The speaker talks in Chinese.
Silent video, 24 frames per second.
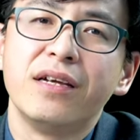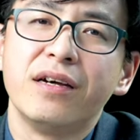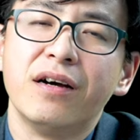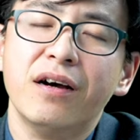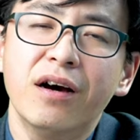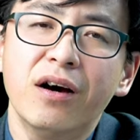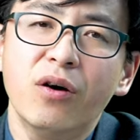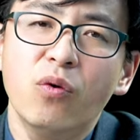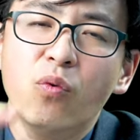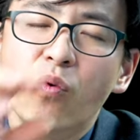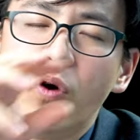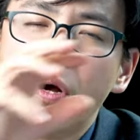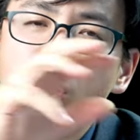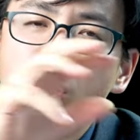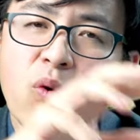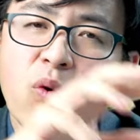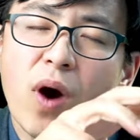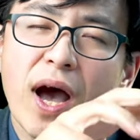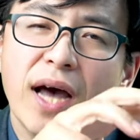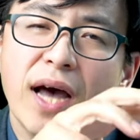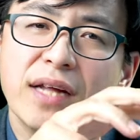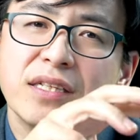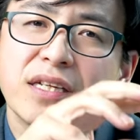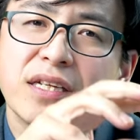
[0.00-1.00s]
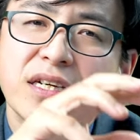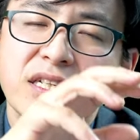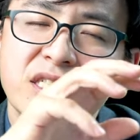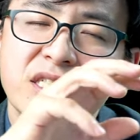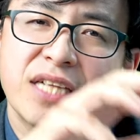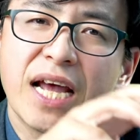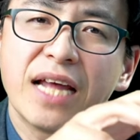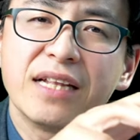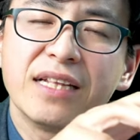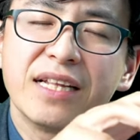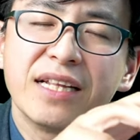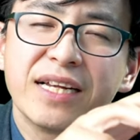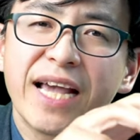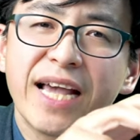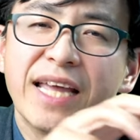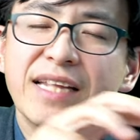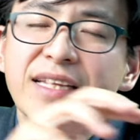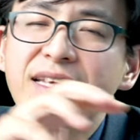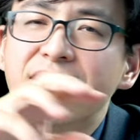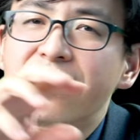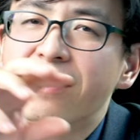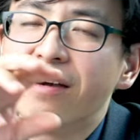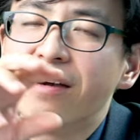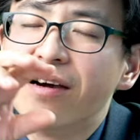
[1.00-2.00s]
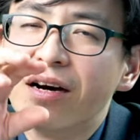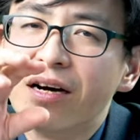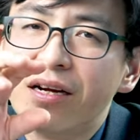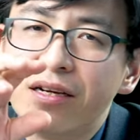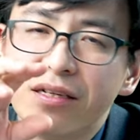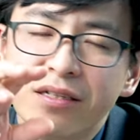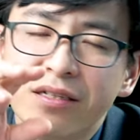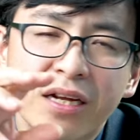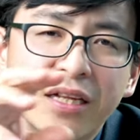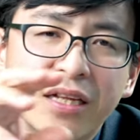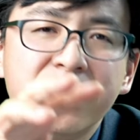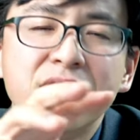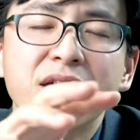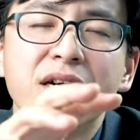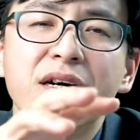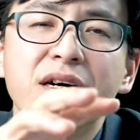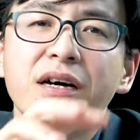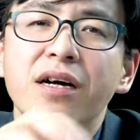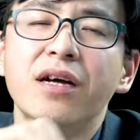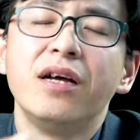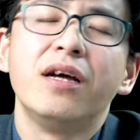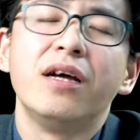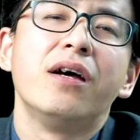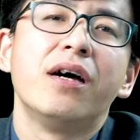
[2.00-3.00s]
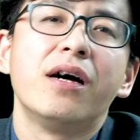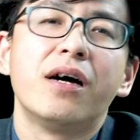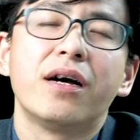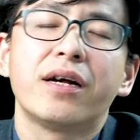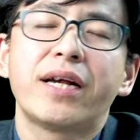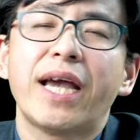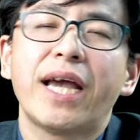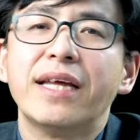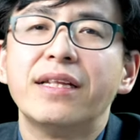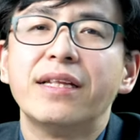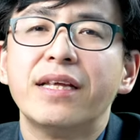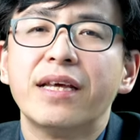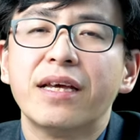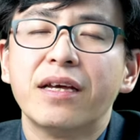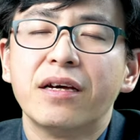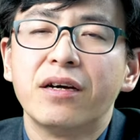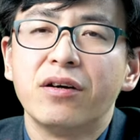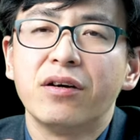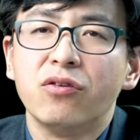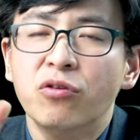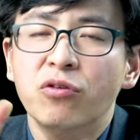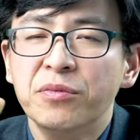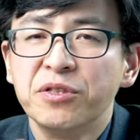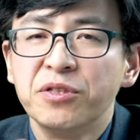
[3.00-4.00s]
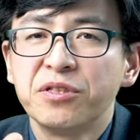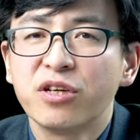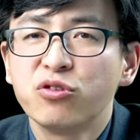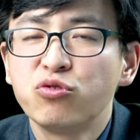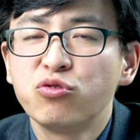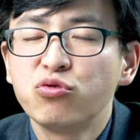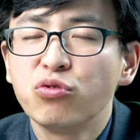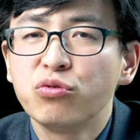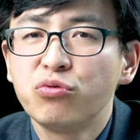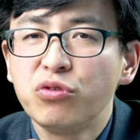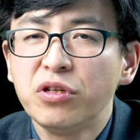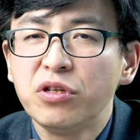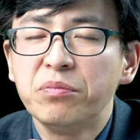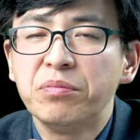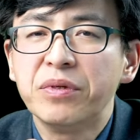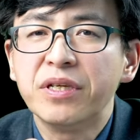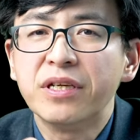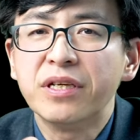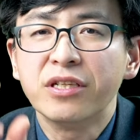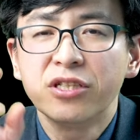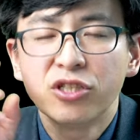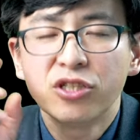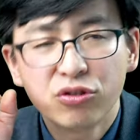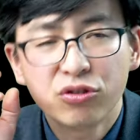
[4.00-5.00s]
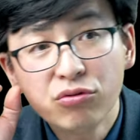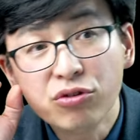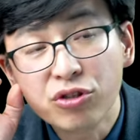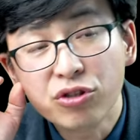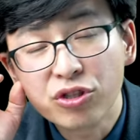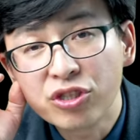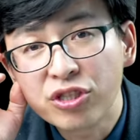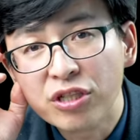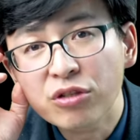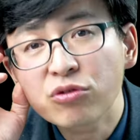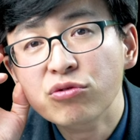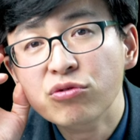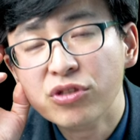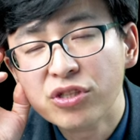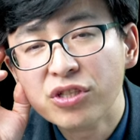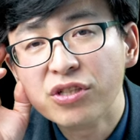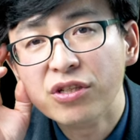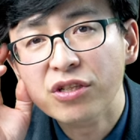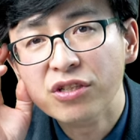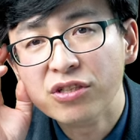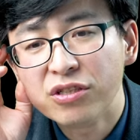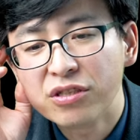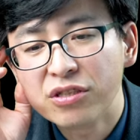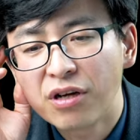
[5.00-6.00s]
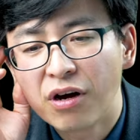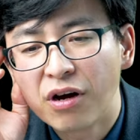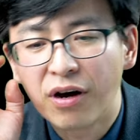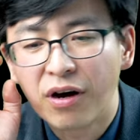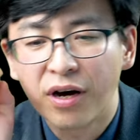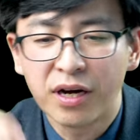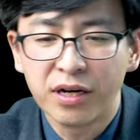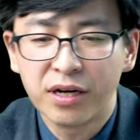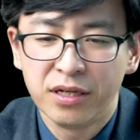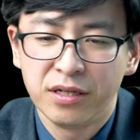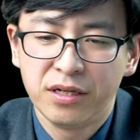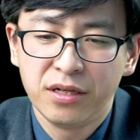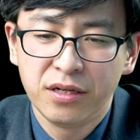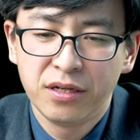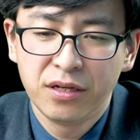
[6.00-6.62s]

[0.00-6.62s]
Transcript: 和文化的善的概念和人的概念，我们这样做对比，这就是神学性的思考哈。